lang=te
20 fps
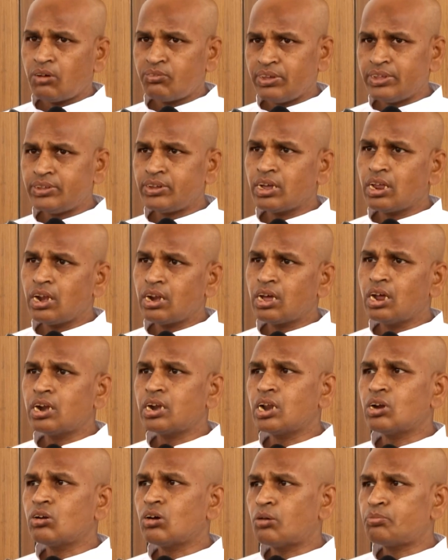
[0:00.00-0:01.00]
ఫిజికల్గా
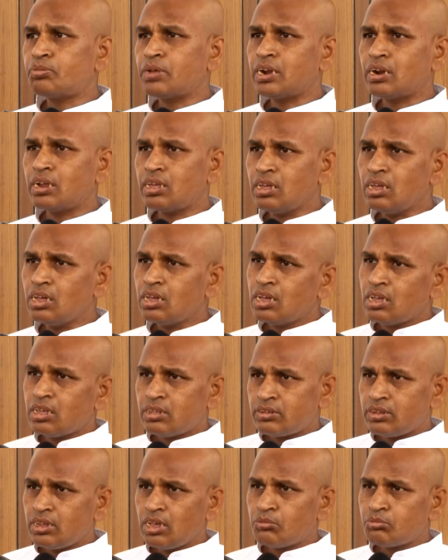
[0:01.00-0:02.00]
నేను అపీర్ అయ్యి
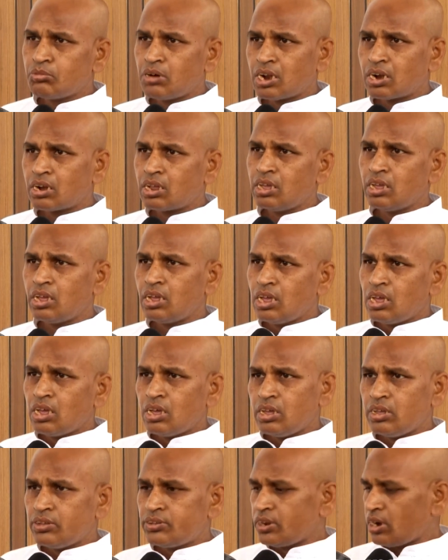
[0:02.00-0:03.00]
సీఎం గారికి
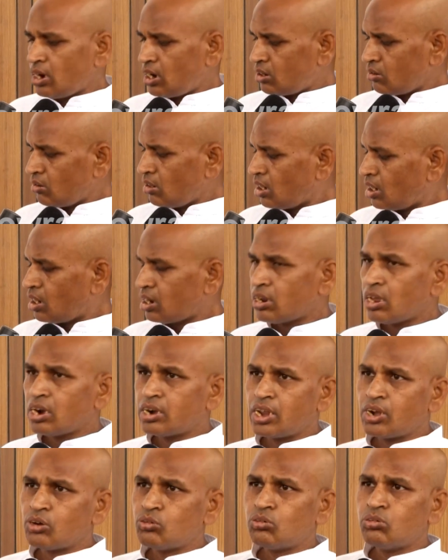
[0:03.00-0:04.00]
ఇచ్చినట్టుగా కూడా
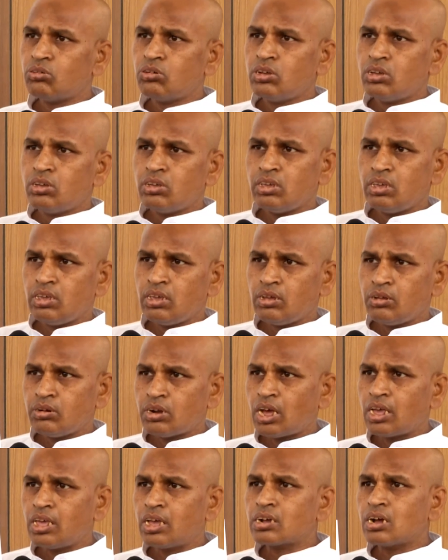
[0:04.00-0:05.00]
నేను ఈ
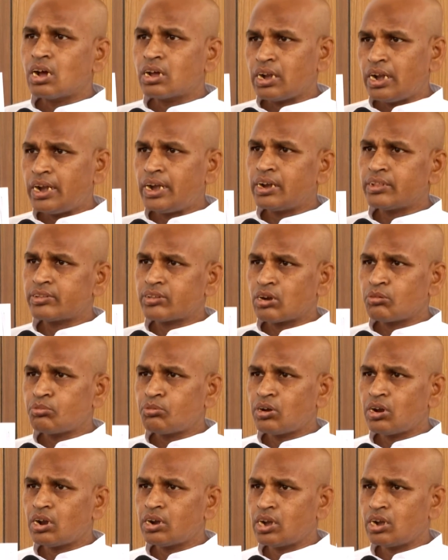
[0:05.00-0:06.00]
నా యొక్క క్లయింట్ల
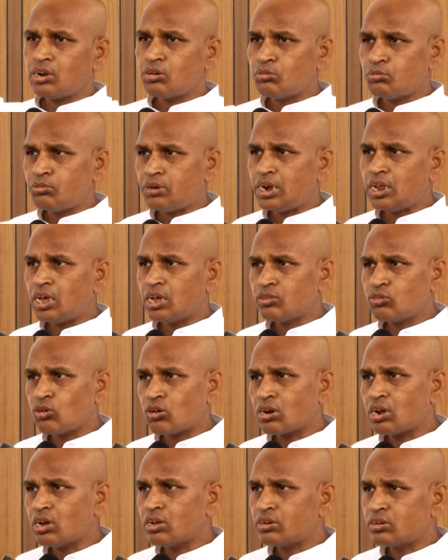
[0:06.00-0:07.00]
తరఫున నేను మీడియా
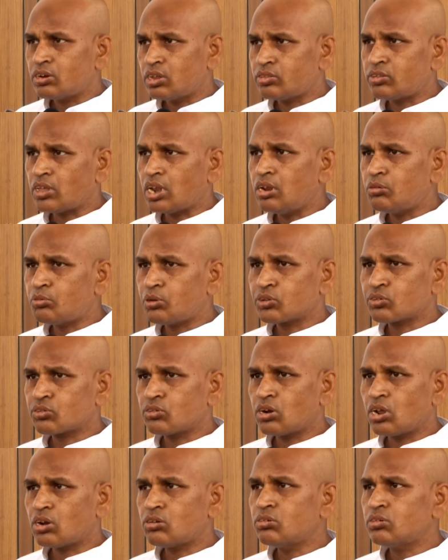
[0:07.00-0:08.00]
ద్వారా నేను
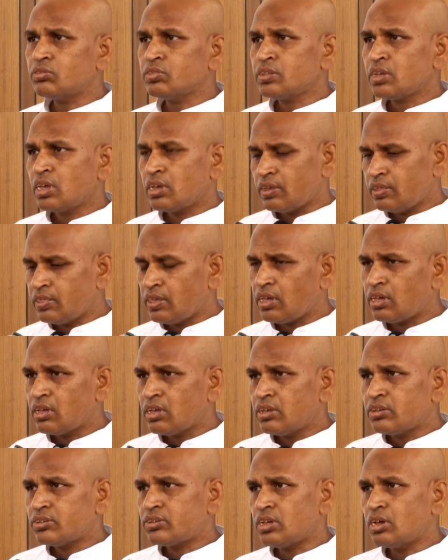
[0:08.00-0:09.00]
తెలియపరుస్తున్నాను ఇది
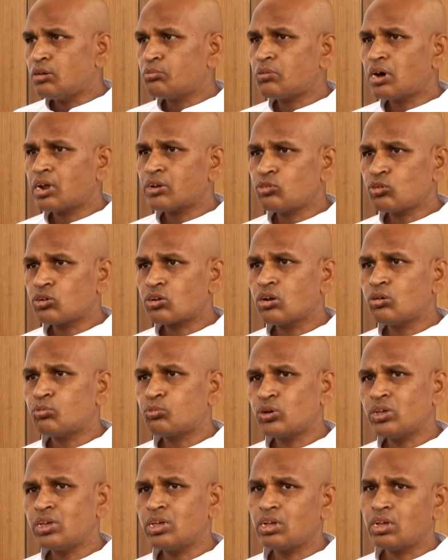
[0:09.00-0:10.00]
సీఎం గారి దృష్టిలో
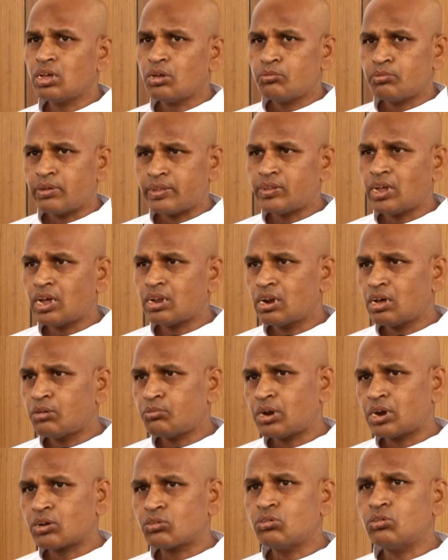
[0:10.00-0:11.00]
పోయి ఏదైనా
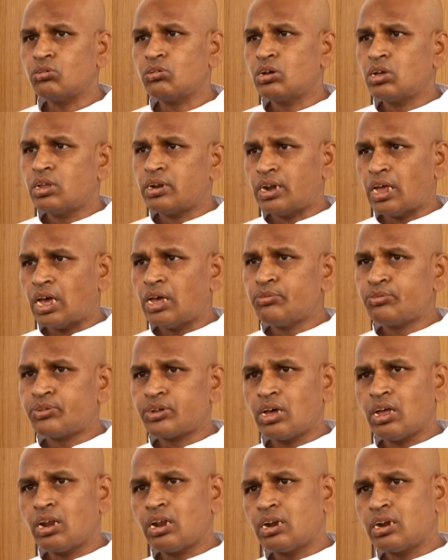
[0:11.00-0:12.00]
మనకు న్యాయం
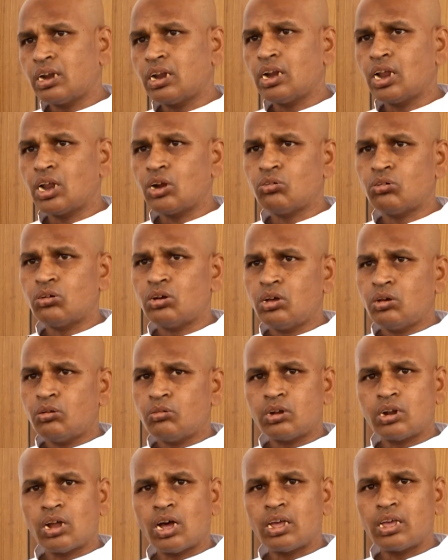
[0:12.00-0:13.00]
చేయాలని నేను
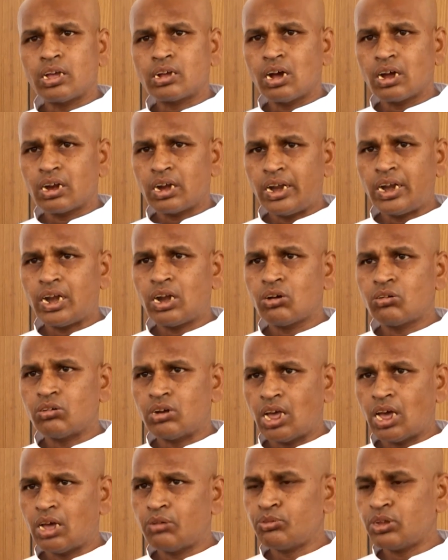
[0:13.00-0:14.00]
నా యొక్క క్లయింట్లకు
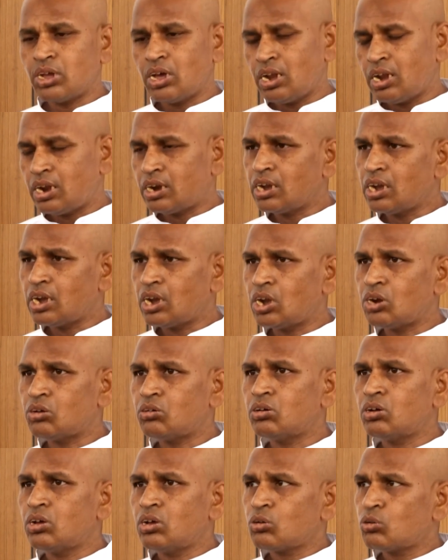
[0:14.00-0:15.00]
న్యాయం చేయాలని నేను
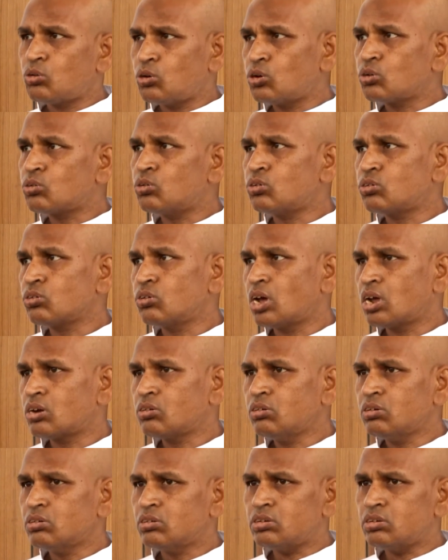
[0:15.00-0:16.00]
కోరుకుంటున్నాను